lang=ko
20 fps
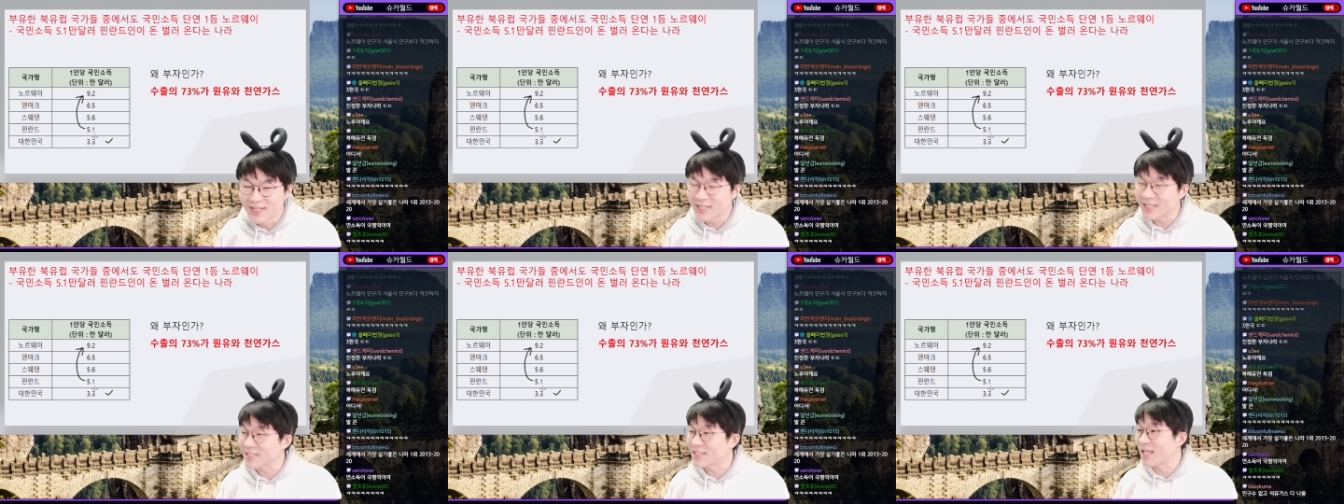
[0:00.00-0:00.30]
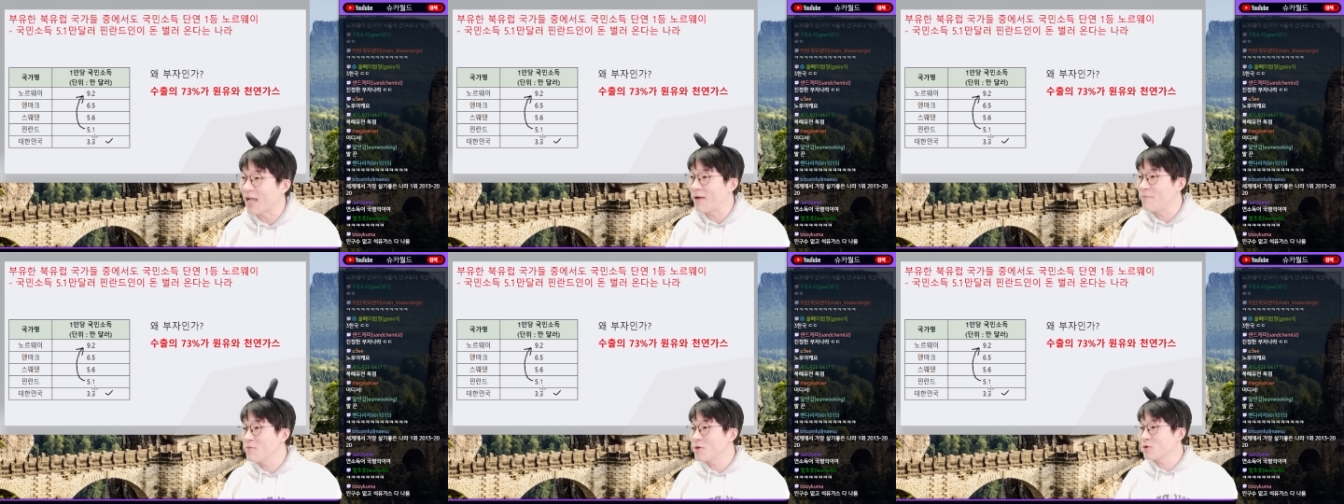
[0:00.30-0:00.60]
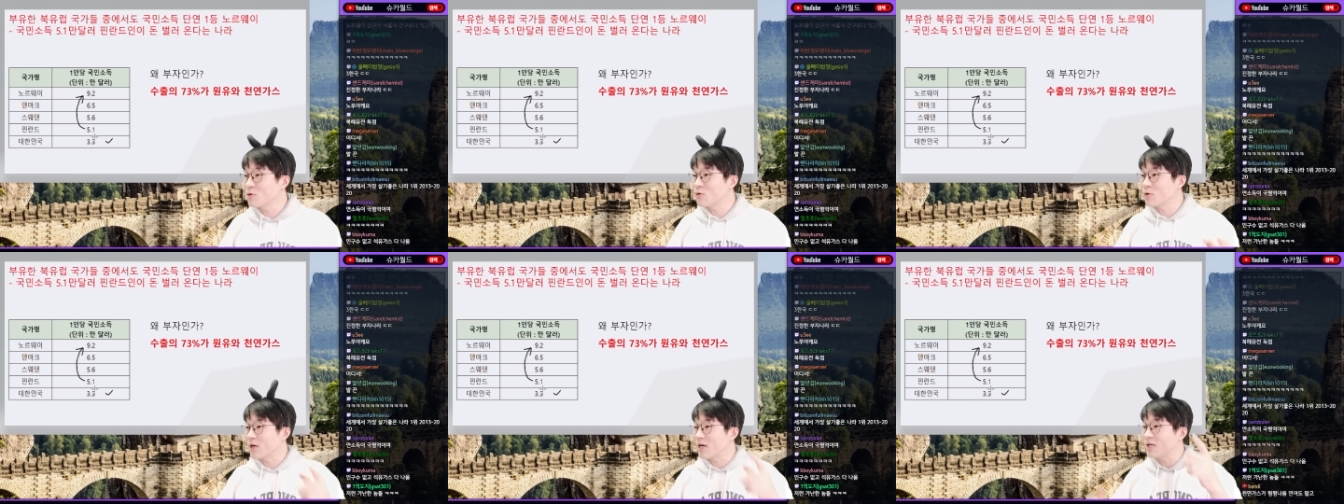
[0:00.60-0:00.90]
그러니까
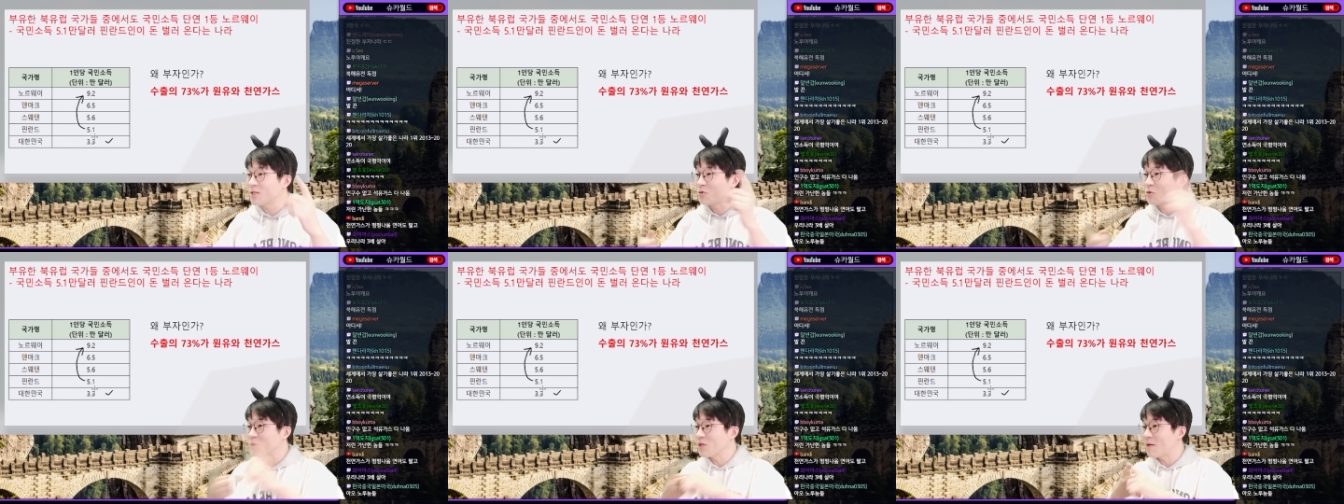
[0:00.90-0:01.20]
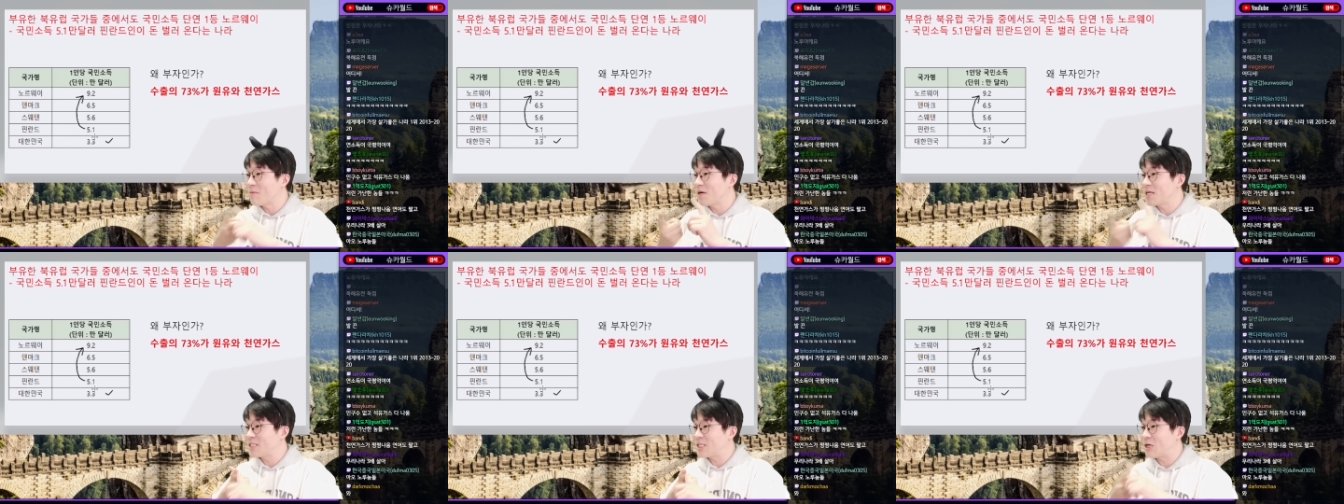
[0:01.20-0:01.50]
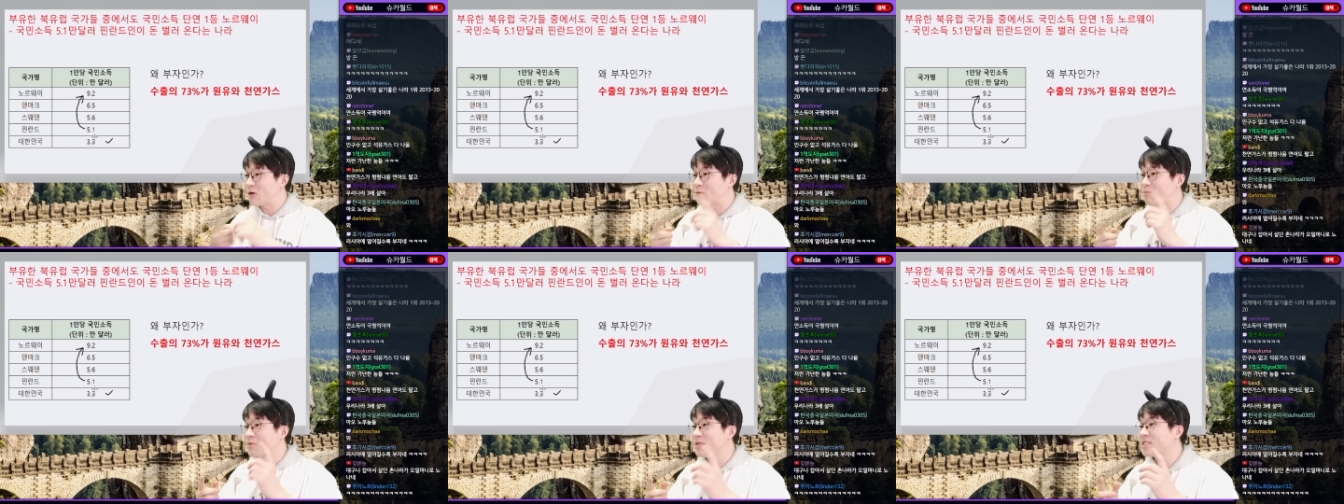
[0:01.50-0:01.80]
대한민국과
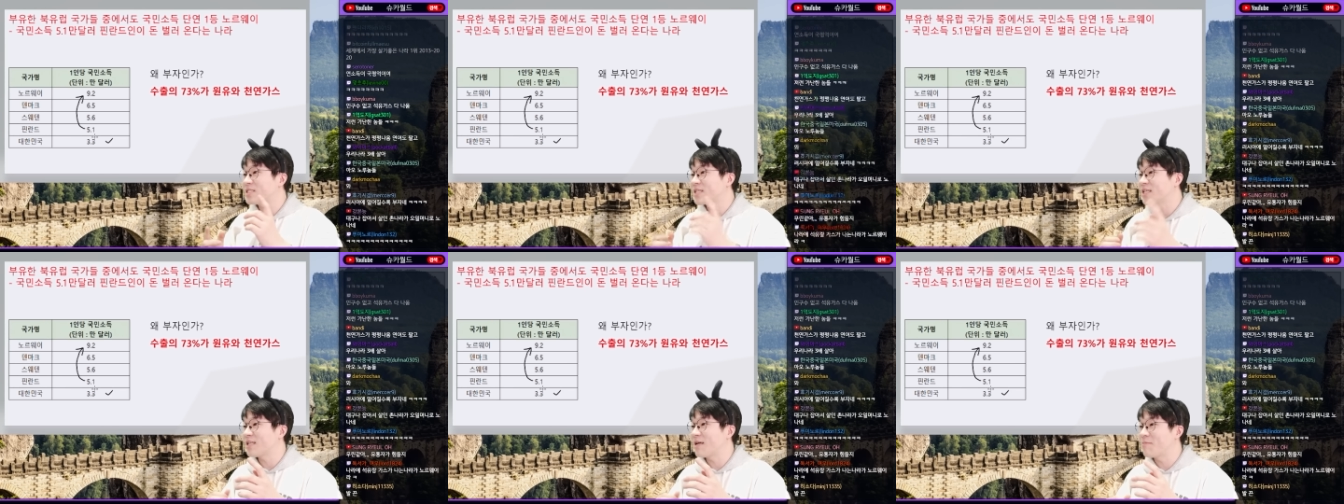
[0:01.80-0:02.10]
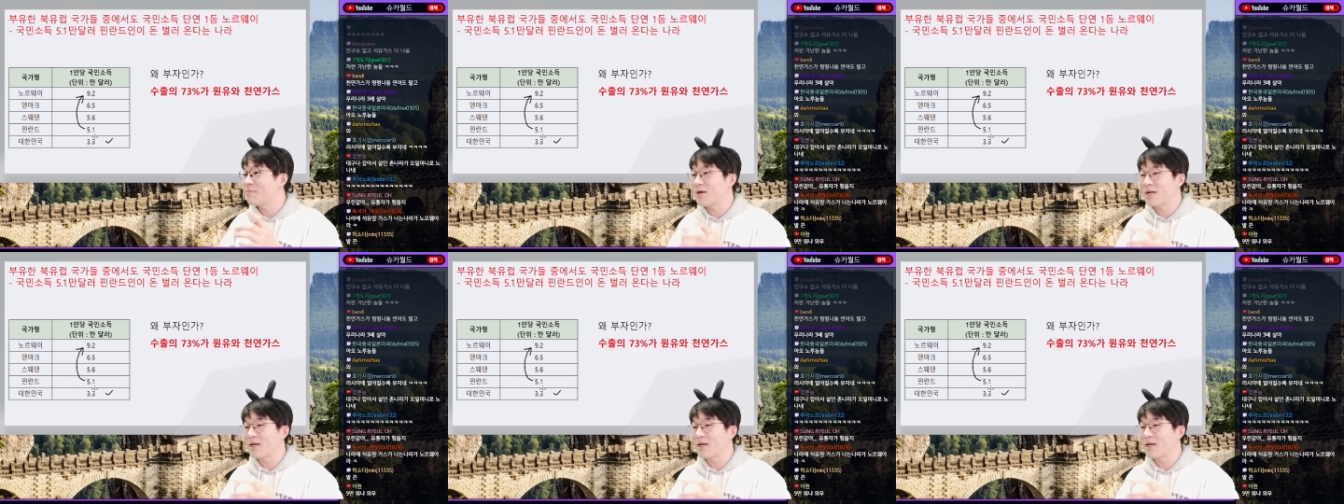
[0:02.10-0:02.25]
동남아시아하고 비슷하단